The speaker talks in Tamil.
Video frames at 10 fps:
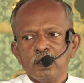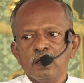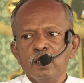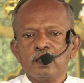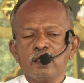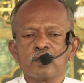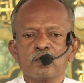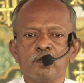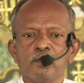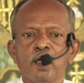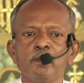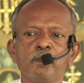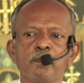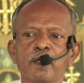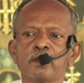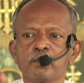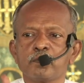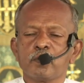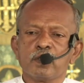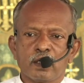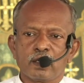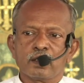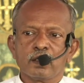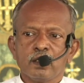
இன்றைக்கு நான் உன்னை மேன்மைப்படுத்தப் போகிறேன்